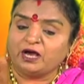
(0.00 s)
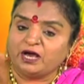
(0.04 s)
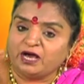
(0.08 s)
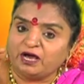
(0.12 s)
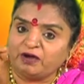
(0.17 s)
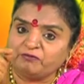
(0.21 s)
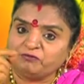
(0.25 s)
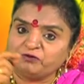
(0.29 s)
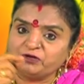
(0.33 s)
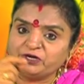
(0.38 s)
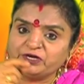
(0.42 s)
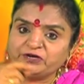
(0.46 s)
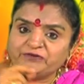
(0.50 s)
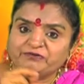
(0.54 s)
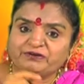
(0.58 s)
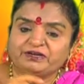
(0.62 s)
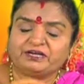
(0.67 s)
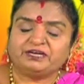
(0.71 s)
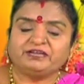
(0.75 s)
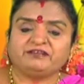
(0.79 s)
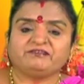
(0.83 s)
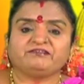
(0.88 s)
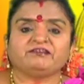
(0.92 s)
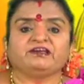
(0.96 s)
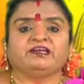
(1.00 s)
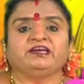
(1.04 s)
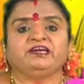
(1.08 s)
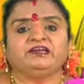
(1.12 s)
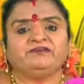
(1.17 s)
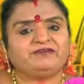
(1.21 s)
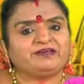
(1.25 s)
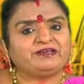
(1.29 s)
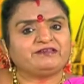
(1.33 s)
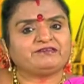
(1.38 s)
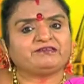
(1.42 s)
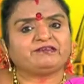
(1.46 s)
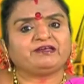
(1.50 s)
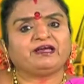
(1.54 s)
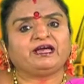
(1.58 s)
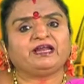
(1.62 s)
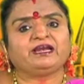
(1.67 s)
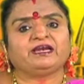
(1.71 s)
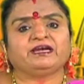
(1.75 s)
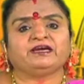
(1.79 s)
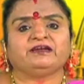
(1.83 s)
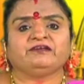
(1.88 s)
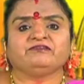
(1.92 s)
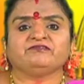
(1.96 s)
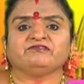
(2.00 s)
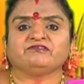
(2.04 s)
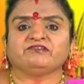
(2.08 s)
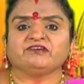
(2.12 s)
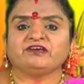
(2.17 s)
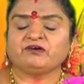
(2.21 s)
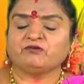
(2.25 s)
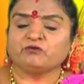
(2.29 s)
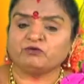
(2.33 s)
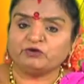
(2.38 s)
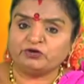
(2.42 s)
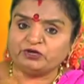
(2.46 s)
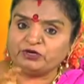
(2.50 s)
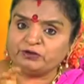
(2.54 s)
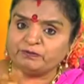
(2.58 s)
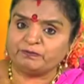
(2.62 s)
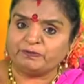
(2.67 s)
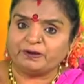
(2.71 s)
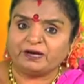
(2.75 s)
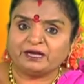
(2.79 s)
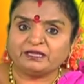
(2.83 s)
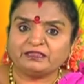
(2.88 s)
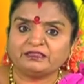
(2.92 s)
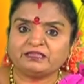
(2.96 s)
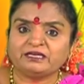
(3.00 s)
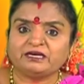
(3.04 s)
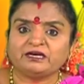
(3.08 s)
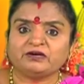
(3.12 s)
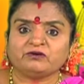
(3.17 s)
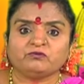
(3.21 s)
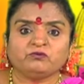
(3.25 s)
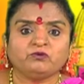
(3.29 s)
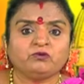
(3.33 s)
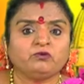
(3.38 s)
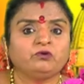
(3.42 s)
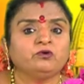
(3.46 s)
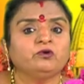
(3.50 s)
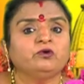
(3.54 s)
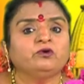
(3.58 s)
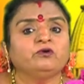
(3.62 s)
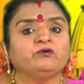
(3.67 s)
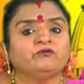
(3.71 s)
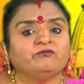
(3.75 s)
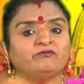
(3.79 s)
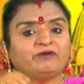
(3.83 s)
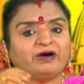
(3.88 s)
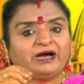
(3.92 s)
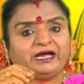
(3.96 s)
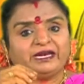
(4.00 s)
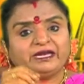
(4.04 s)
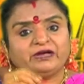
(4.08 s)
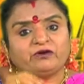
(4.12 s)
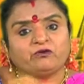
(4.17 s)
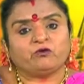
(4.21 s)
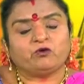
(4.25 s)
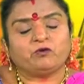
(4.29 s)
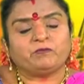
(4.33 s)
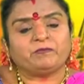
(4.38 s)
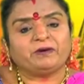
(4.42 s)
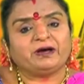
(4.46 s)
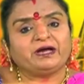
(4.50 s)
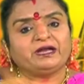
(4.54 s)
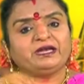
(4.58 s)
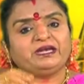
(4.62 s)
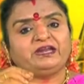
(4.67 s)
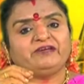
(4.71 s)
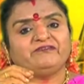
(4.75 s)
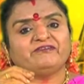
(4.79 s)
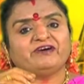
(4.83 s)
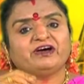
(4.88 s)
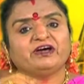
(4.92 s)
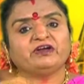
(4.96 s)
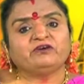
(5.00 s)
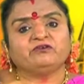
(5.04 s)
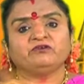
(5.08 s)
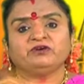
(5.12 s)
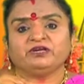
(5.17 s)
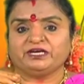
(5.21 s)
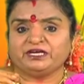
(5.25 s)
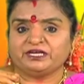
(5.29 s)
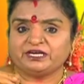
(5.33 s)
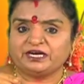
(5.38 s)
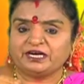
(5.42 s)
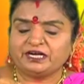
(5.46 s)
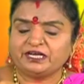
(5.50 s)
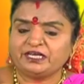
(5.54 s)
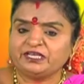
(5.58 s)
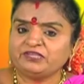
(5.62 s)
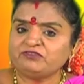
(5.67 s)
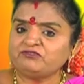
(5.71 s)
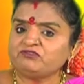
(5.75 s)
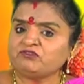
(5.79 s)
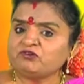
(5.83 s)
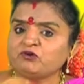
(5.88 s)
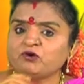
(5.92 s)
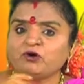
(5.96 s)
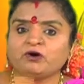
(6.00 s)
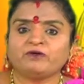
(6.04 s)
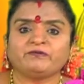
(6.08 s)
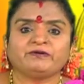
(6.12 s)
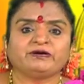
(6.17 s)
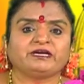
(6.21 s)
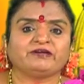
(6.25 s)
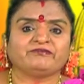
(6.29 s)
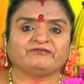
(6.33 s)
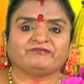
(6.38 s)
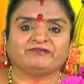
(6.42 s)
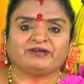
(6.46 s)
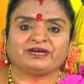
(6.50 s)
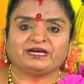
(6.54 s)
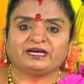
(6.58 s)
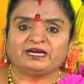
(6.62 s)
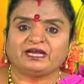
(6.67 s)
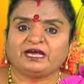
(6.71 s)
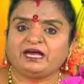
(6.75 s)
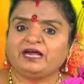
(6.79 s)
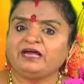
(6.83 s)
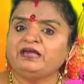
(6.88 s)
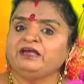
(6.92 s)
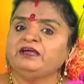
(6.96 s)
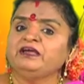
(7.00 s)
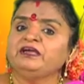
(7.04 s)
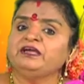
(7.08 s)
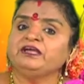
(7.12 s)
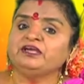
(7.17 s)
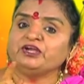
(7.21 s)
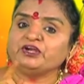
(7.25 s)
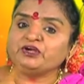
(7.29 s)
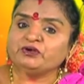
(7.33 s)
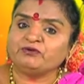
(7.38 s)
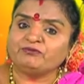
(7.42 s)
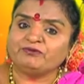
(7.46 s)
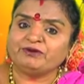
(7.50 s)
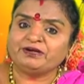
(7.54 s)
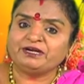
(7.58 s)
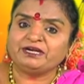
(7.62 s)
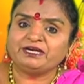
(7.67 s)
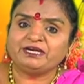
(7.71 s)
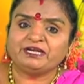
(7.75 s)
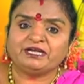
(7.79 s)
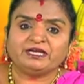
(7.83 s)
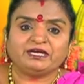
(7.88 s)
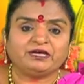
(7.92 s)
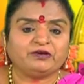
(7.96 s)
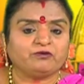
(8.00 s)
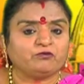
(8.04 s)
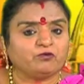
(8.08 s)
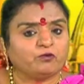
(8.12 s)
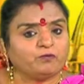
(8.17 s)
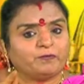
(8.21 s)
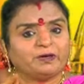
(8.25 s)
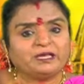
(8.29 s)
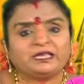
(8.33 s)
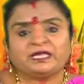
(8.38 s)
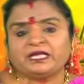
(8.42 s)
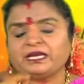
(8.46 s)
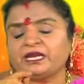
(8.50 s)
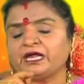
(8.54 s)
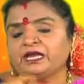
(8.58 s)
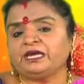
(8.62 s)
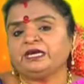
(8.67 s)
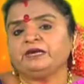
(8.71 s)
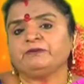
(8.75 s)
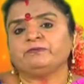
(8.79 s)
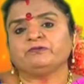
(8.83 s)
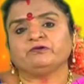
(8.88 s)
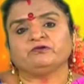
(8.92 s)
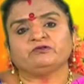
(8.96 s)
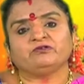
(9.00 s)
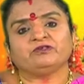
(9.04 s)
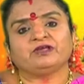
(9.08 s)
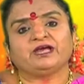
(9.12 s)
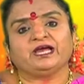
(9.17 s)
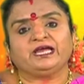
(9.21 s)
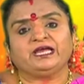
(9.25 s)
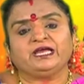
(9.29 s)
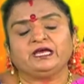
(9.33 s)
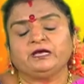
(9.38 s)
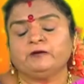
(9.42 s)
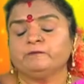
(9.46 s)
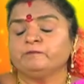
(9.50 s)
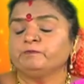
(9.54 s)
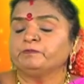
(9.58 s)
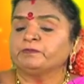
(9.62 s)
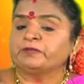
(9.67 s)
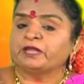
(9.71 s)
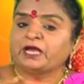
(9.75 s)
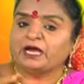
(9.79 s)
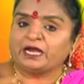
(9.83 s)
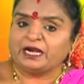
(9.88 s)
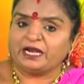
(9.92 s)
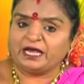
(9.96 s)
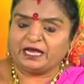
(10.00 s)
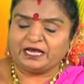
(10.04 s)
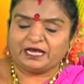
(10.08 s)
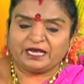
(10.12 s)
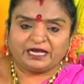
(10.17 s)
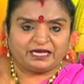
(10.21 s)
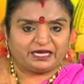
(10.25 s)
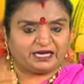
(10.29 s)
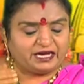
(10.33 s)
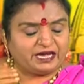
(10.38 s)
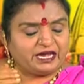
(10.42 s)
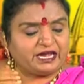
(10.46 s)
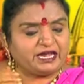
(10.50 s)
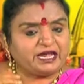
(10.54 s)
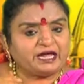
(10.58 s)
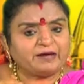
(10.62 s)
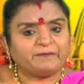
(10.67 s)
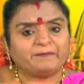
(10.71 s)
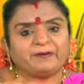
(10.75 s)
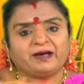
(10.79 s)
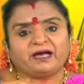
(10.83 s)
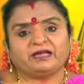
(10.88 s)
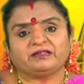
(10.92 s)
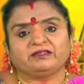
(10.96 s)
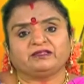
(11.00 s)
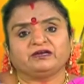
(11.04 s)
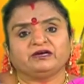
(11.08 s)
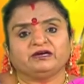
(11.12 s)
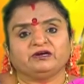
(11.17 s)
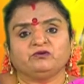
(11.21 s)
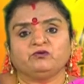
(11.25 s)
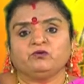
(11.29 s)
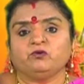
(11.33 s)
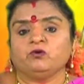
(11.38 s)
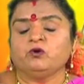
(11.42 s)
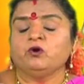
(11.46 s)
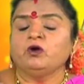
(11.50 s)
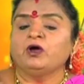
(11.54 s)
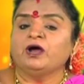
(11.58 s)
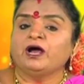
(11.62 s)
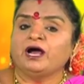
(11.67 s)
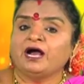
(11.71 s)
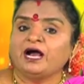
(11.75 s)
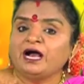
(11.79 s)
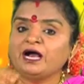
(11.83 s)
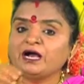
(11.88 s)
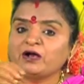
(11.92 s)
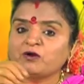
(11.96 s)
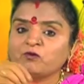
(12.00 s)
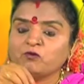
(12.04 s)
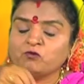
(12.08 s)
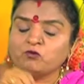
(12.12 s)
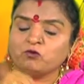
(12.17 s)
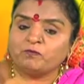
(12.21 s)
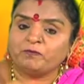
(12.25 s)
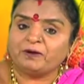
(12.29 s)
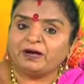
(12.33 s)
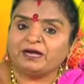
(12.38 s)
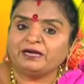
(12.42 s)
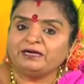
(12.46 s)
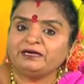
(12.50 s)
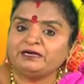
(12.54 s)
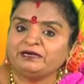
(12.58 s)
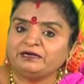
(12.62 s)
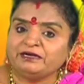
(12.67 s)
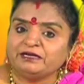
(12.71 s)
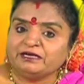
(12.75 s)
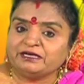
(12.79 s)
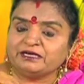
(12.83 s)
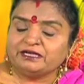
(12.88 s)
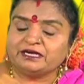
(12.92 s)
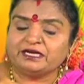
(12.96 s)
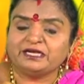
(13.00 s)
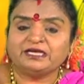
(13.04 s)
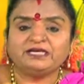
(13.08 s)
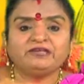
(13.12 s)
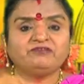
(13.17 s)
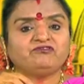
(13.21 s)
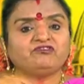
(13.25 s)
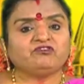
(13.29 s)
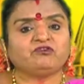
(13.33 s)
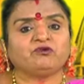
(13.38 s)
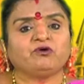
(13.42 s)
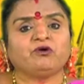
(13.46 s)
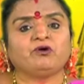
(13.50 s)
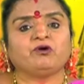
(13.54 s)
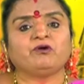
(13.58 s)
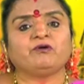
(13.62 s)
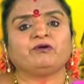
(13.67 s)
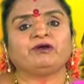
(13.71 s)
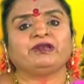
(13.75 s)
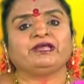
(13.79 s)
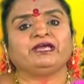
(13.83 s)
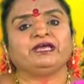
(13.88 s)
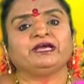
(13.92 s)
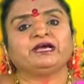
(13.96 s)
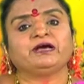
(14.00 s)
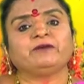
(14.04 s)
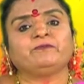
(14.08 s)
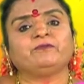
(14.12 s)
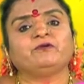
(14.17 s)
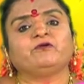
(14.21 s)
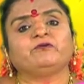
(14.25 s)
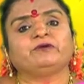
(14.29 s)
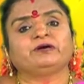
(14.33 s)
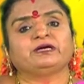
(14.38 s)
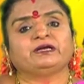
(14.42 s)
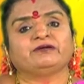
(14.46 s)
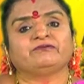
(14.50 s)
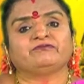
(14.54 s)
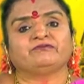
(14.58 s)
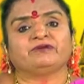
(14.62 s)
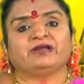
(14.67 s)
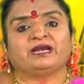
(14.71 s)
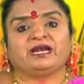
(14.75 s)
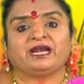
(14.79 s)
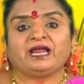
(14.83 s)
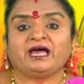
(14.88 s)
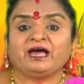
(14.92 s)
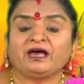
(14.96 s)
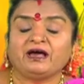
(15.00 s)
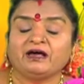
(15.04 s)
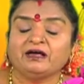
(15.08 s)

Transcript: ఆ ఉన్నటువంటి సన్నివేశాల నుంచి కొన్ని పాత్రలు వారి కోపాన్ని వారు నిగ్రహించుకోవటం వల్ల ఎటువంటి గొప్పతనాన్ని పొందాయి అలాగే ఏ ఏ పాత్రలు ఆ కోపాన్ని నిగ్రహించుకోలేకపోవటం వల్ల